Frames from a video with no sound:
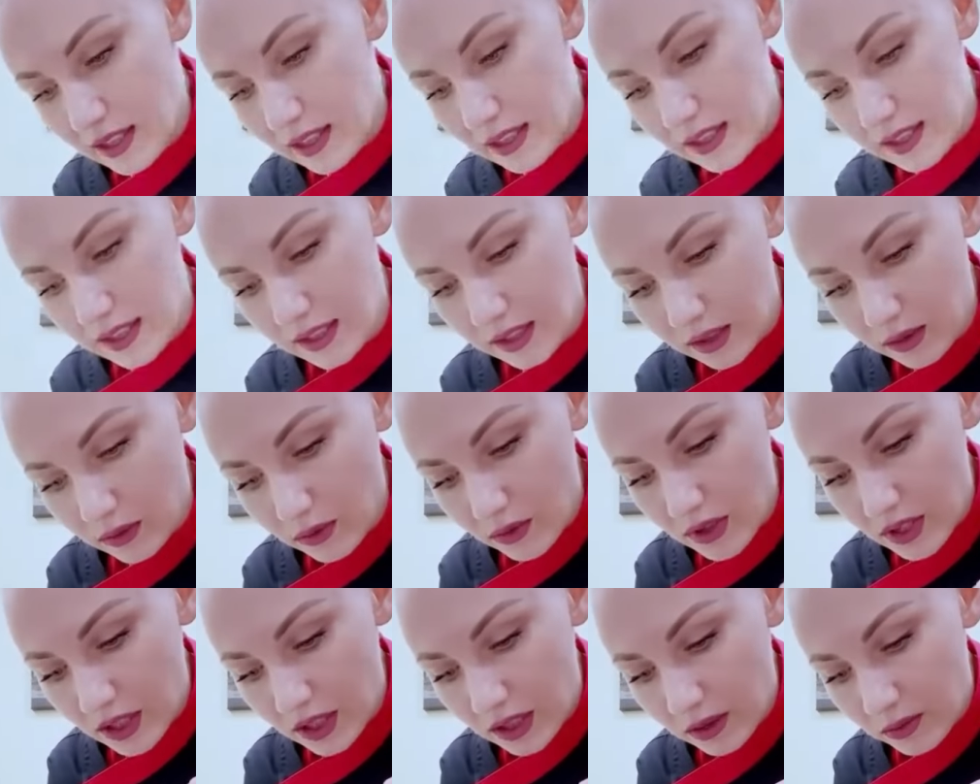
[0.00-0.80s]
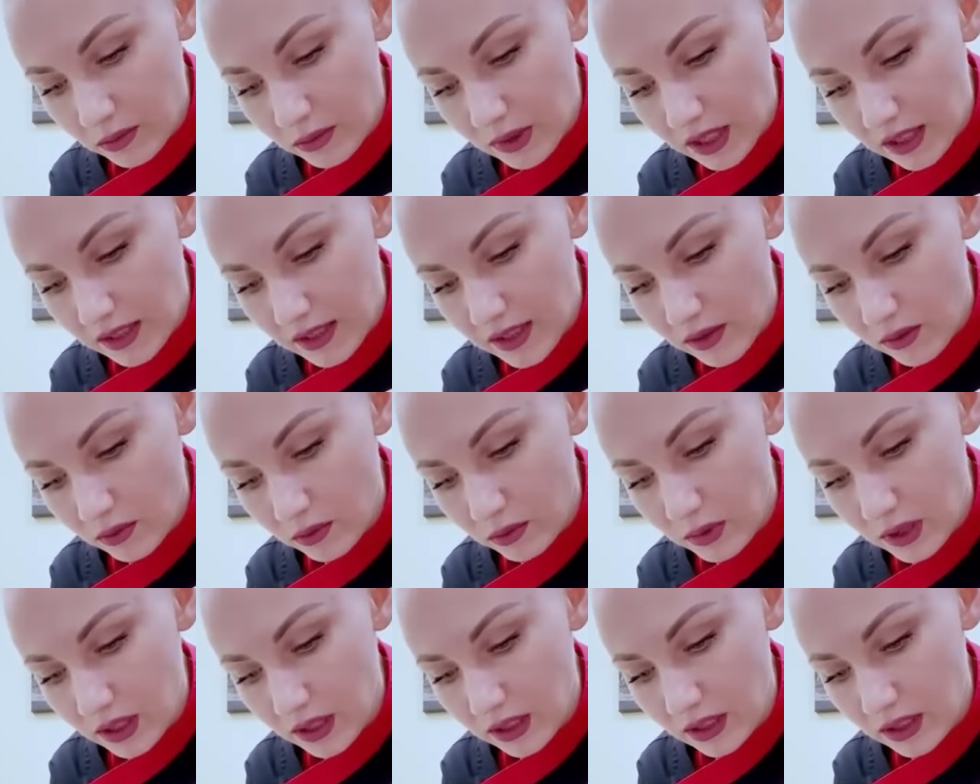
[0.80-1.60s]
Те, кто занимался у
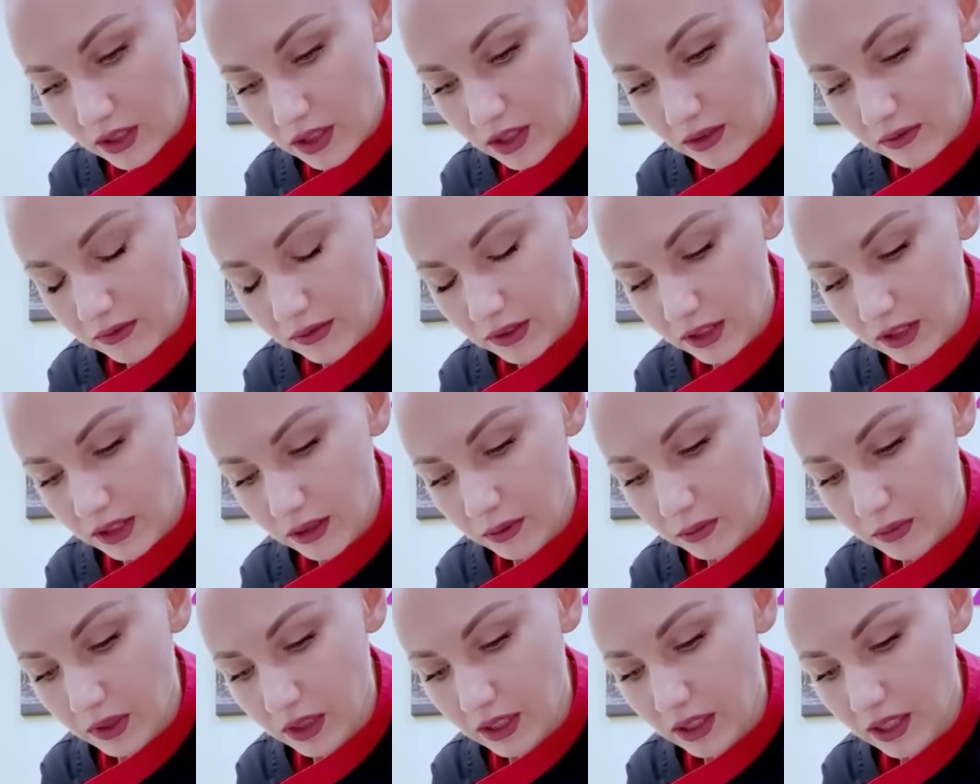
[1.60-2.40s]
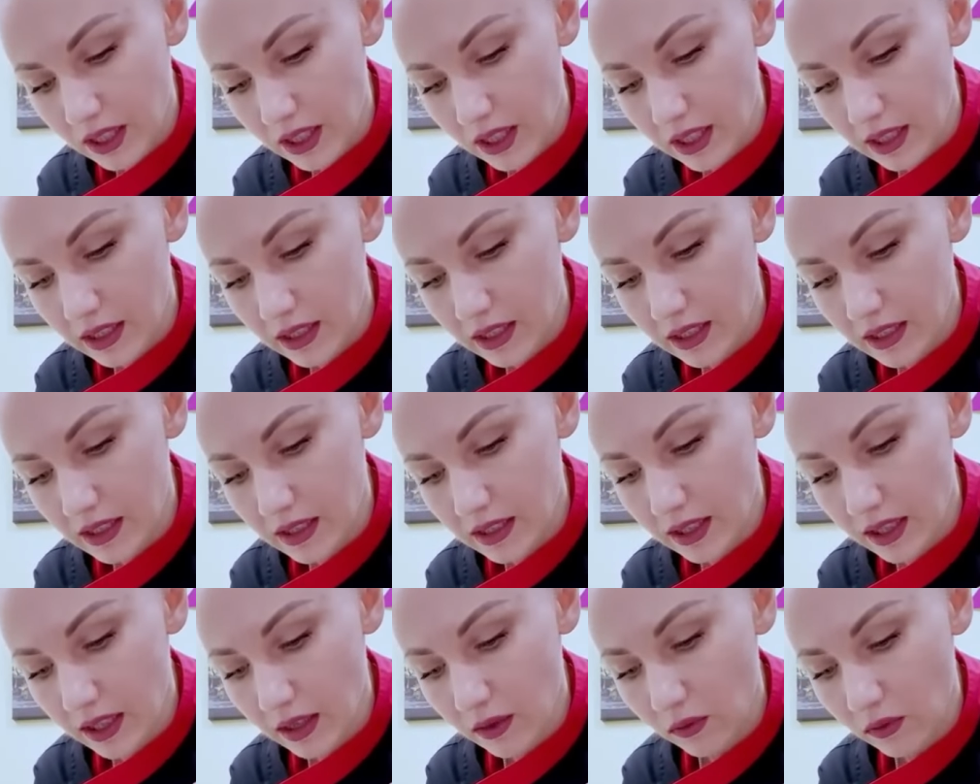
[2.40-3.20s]
меня на живых МК, они
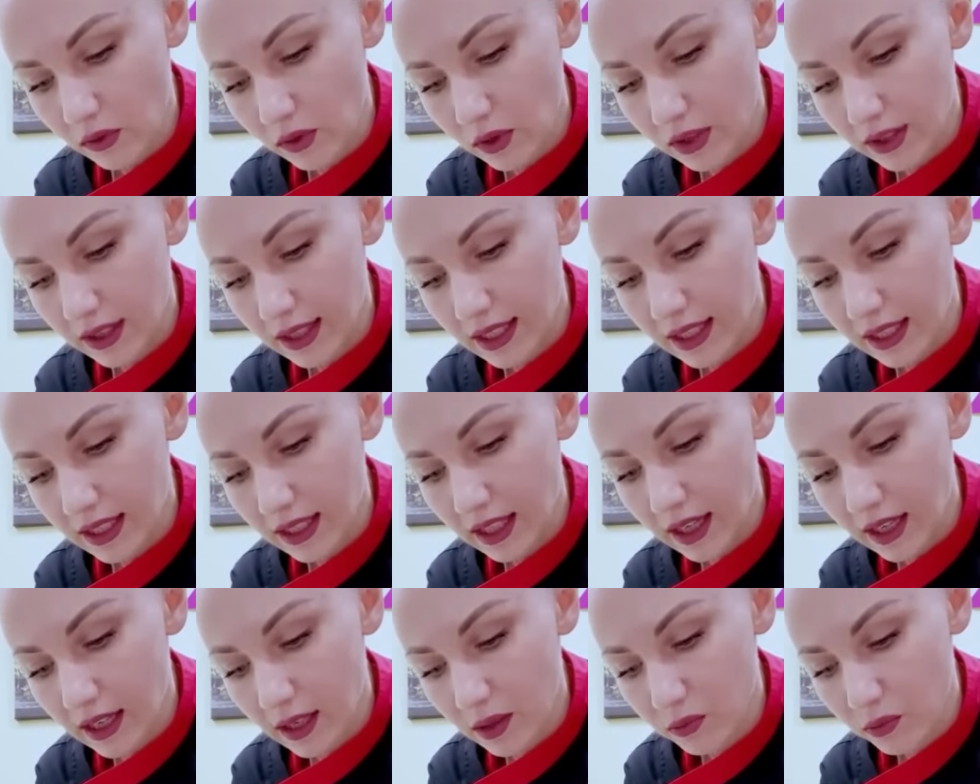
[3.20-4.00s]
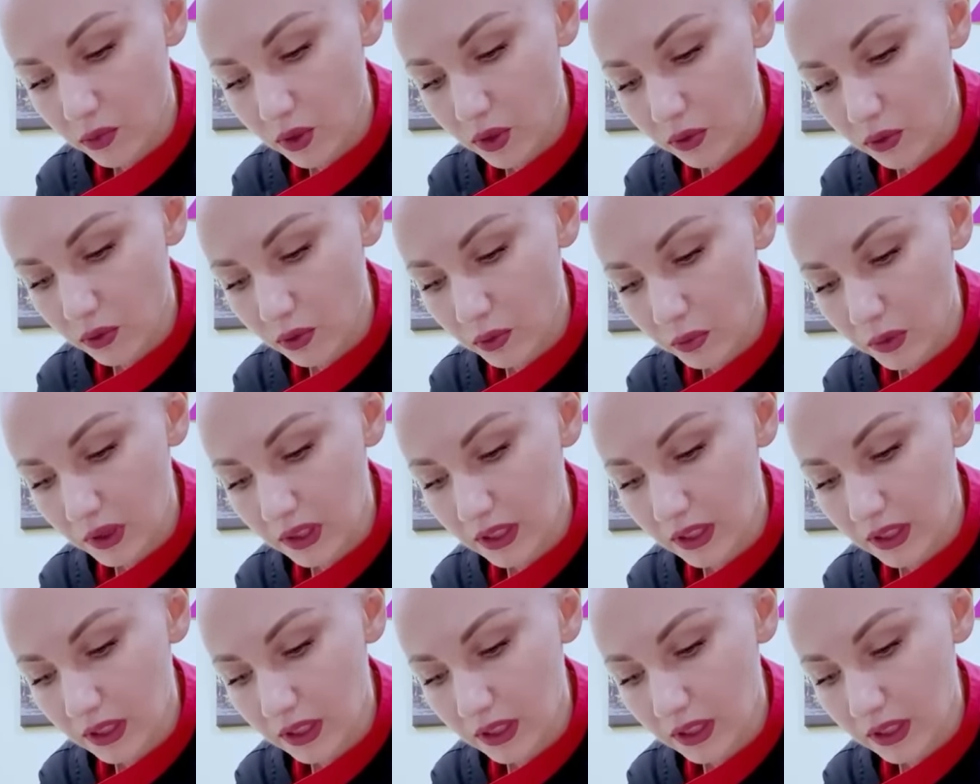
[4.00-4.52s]
знают для объема,